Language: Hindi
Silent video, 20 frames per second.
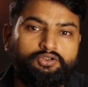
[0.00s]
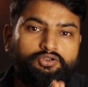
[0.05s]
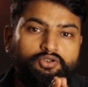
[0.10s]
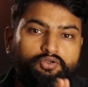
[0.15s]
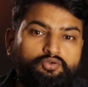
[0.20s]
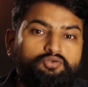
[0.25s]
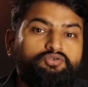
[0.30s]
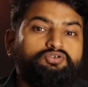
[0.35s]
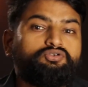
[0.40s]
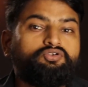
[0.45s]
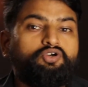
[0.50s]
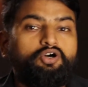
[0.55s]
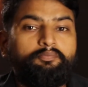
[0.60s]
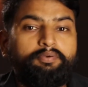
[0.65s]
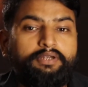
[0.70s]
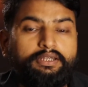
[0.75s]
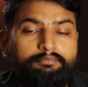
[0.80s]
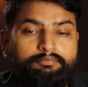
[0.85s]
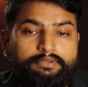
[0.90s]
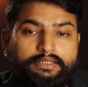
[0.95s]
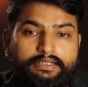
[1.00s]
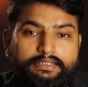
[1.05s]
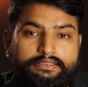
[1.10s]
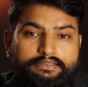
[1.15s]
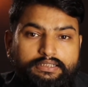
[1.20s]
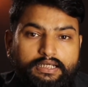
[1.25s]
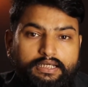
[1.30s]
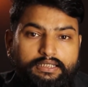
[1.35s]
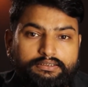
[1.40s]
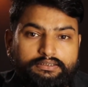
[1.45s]
तो उसको भी मेरे
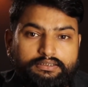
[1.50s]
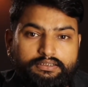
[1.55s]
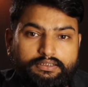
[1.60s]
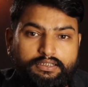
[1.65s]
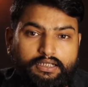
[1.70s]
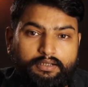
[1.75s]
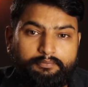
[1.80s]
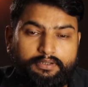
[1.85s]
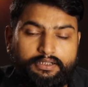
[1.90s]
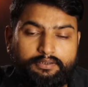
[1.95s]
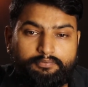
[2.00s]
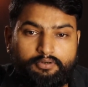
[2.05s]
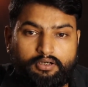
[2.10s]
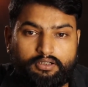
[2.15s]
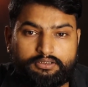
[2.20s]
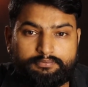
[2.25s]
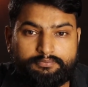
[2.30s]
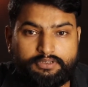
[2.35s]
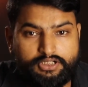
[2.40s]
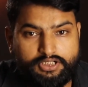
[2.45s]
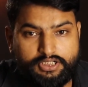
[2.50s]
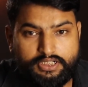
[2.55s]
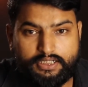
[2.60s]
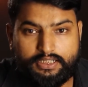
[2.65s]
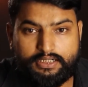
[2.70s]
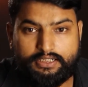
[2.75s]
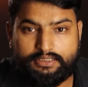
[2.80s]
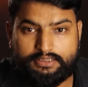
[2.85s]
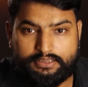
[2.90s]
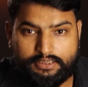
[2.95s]
साथ कमेंट बॉक्स में
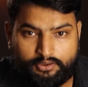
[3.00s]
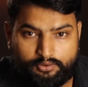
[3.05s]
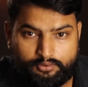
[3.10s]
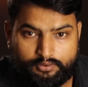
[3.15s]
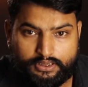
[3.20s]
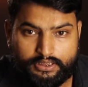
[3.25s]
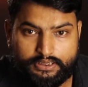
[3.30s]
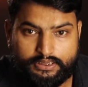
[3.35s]
शेयर जरूर